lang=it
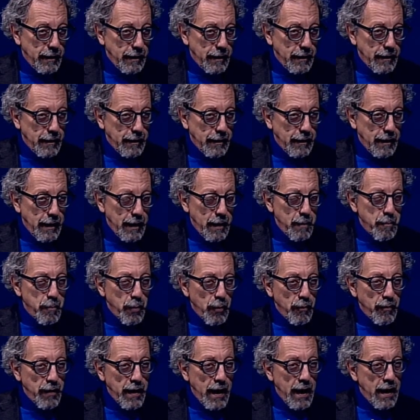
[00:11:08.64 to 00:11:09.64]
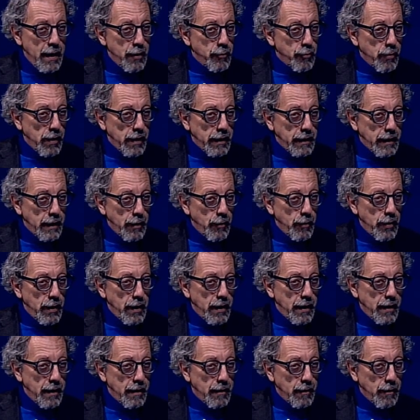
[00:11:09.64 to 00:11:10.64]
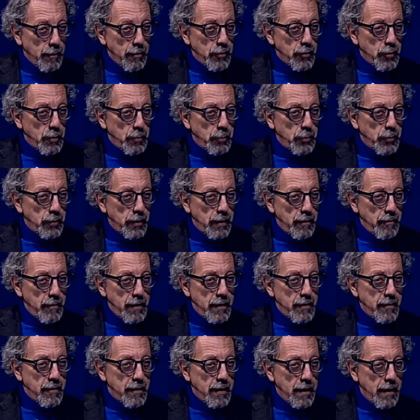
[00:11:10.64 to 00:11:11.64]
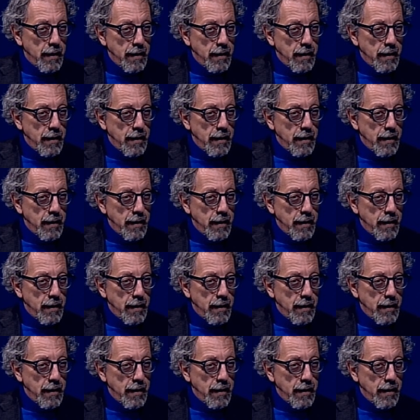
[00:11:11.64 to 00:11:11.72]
da rimproverare alla sua categoria a questo punto di vista?